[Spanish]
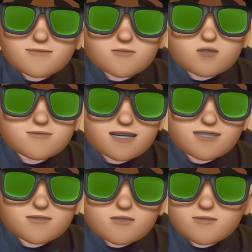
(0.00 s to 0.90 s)
fondos
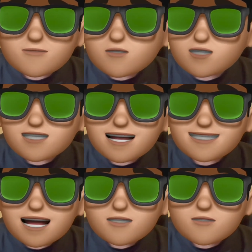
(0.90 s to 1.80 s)
mixtos, fondos
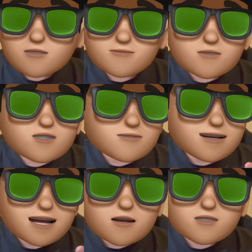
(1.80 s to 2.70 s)
indexados, fondos de
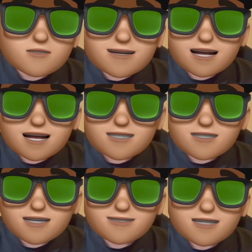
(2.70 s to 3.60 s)
mercados
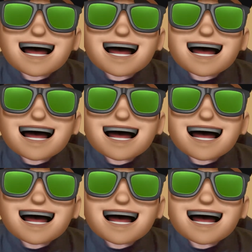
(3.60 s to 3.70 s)
emergentes.